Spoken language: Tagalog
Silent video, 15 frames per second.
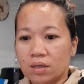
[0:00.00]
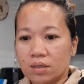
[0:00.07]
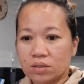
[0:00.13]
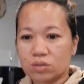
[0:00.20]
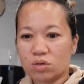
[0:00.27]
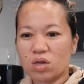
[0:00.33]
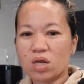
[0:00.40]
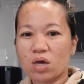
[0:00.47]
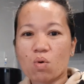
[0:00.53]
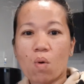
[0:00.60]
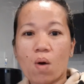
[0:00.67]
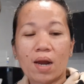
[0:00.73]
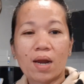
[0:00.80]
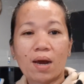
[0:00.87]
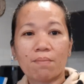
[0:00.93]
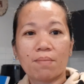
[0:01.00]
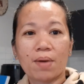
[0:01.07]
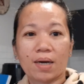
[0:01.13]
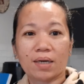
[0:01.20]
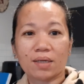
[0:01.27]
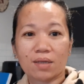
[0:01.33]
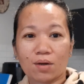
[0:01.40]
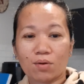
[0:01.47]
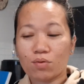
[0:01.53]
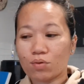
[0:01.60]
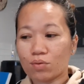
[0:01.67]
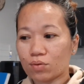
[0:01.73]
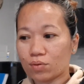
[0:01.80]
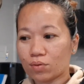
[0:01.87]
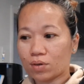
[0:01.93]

So, hindi ko alam bakit ano yung,